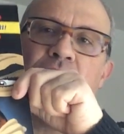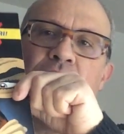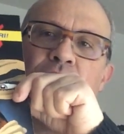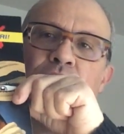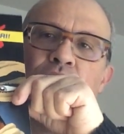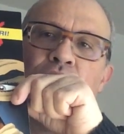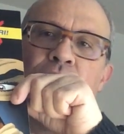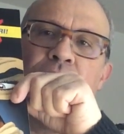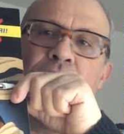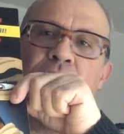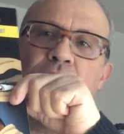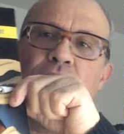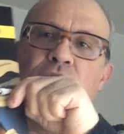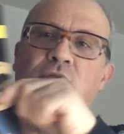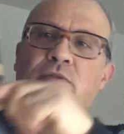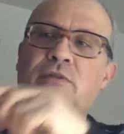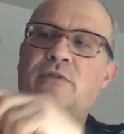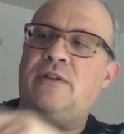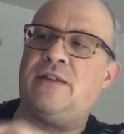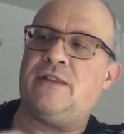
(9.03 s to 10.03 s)

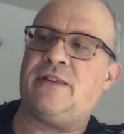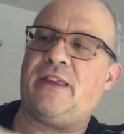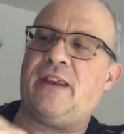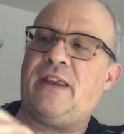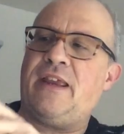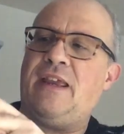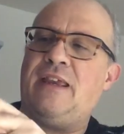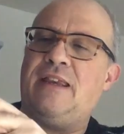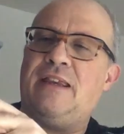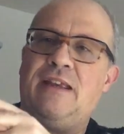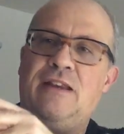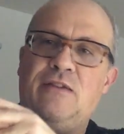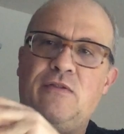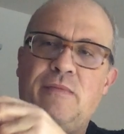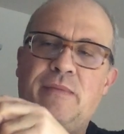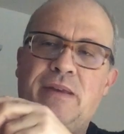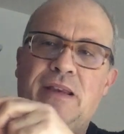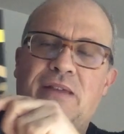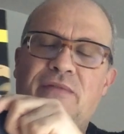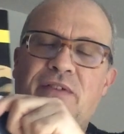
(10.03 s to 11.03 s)
numero 3 eh, del
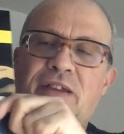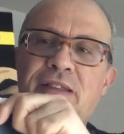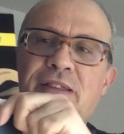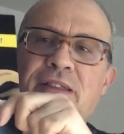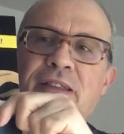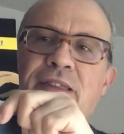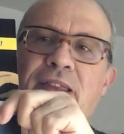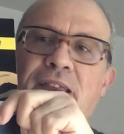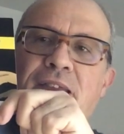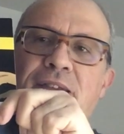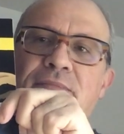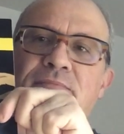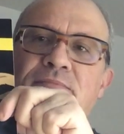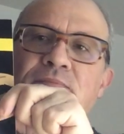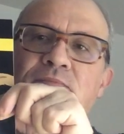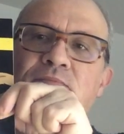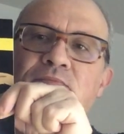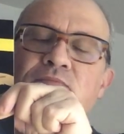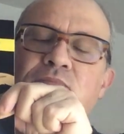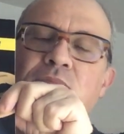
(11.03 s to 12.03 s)
2023,
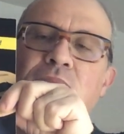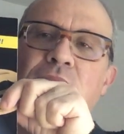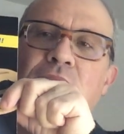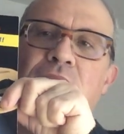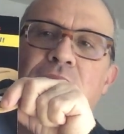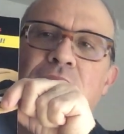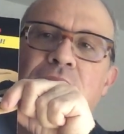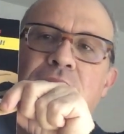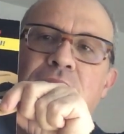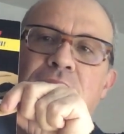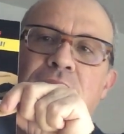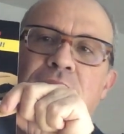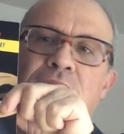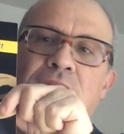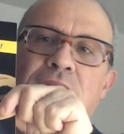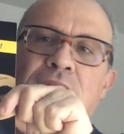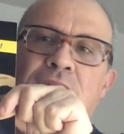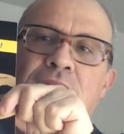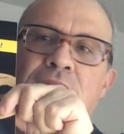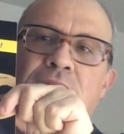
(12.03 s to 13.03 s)

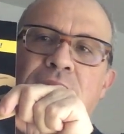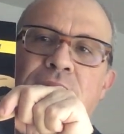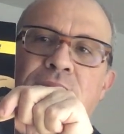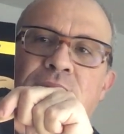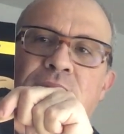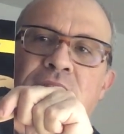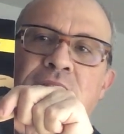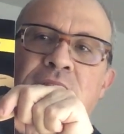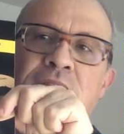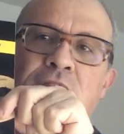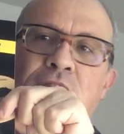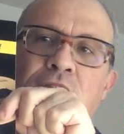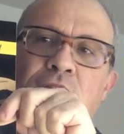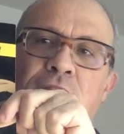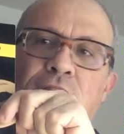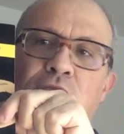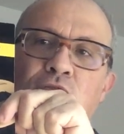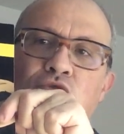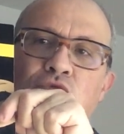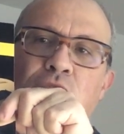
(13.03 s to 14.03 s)
eh,
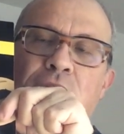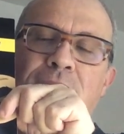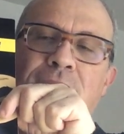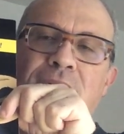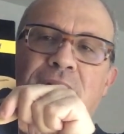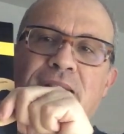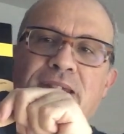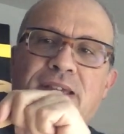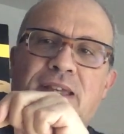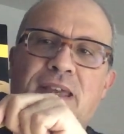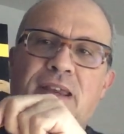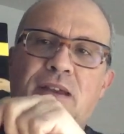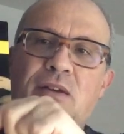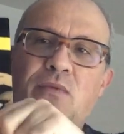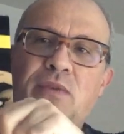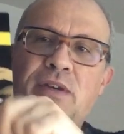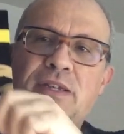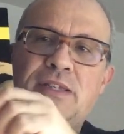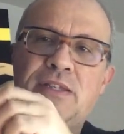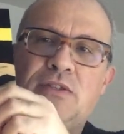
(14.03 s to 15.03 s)
intitolato Giù la maschera.
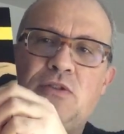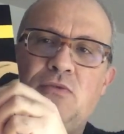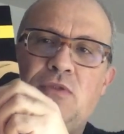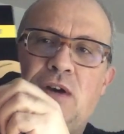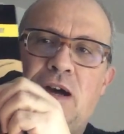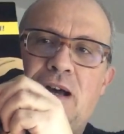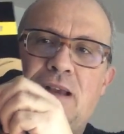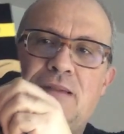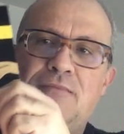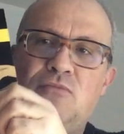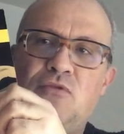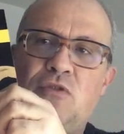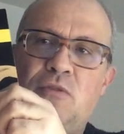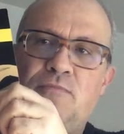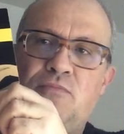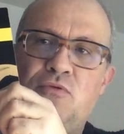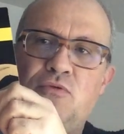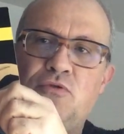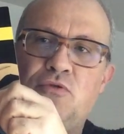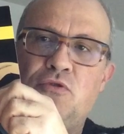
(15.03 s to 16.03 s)
Questo albo,
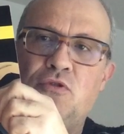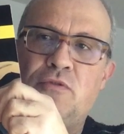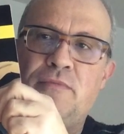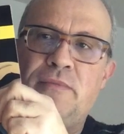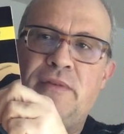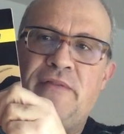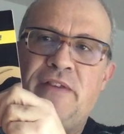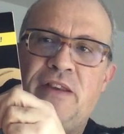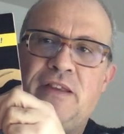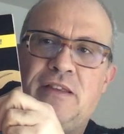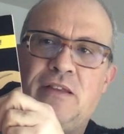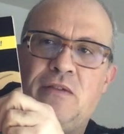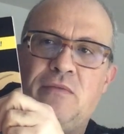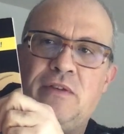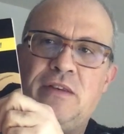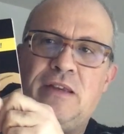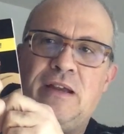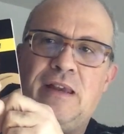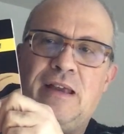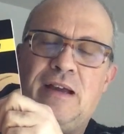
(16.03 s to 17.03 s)
appunto, come vedete
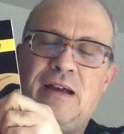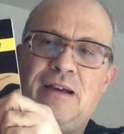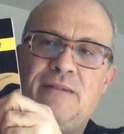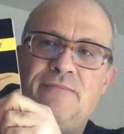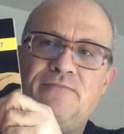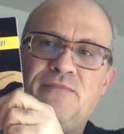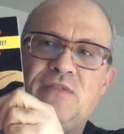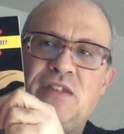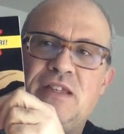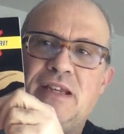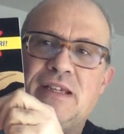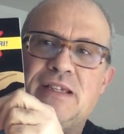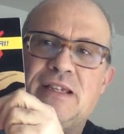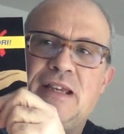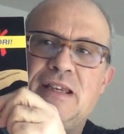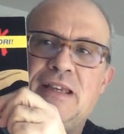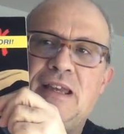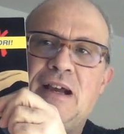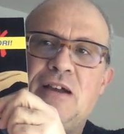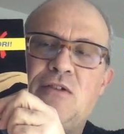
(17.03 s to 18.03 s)
qui dalla
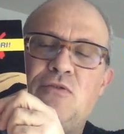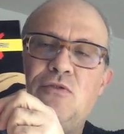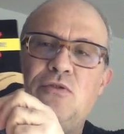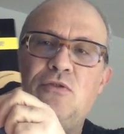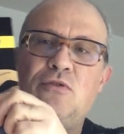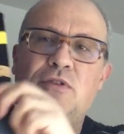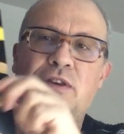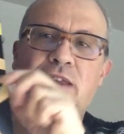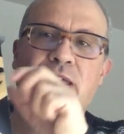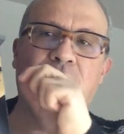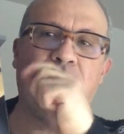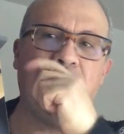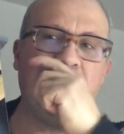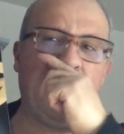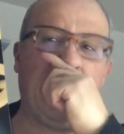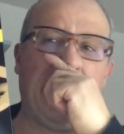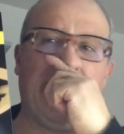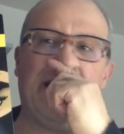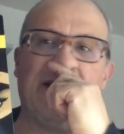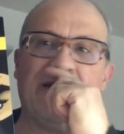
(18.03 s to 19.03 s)
didascalia a colori, era
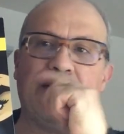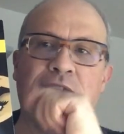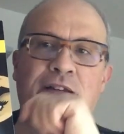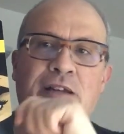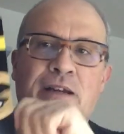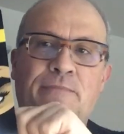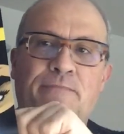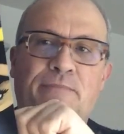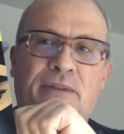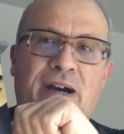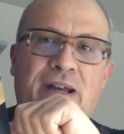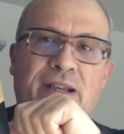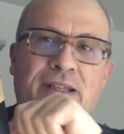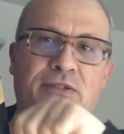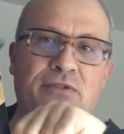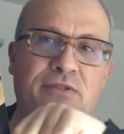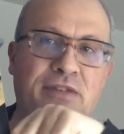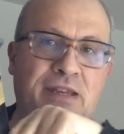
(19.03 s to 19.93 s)
già eh, apparso